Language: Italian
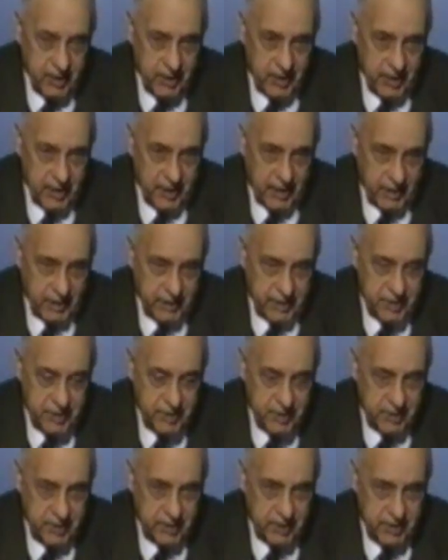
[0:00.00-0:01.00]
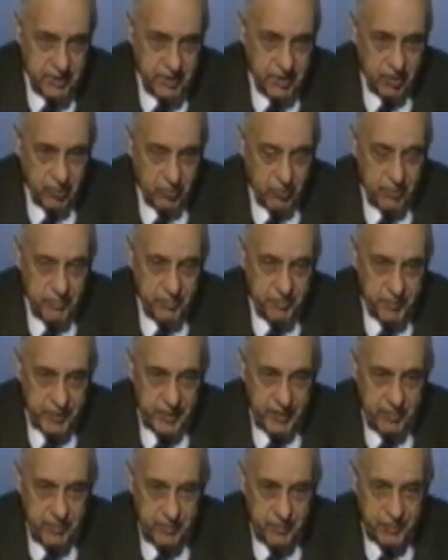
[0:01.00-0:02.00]
che era nata sette secoli in
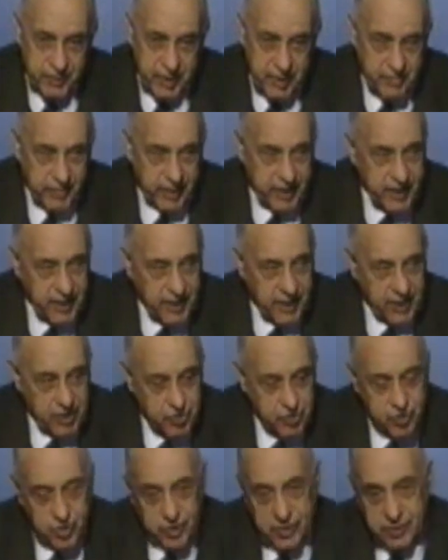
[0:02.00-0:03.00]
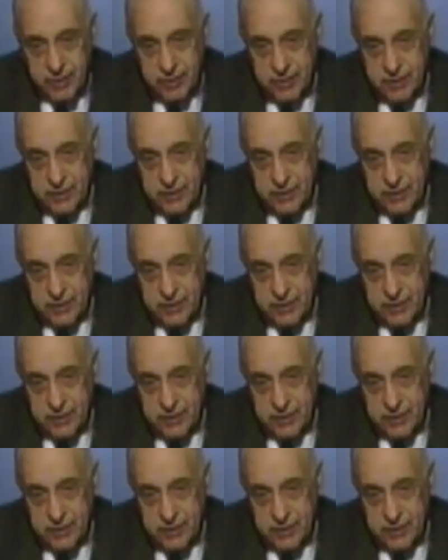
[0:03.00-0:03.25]
pri prima in Grecia,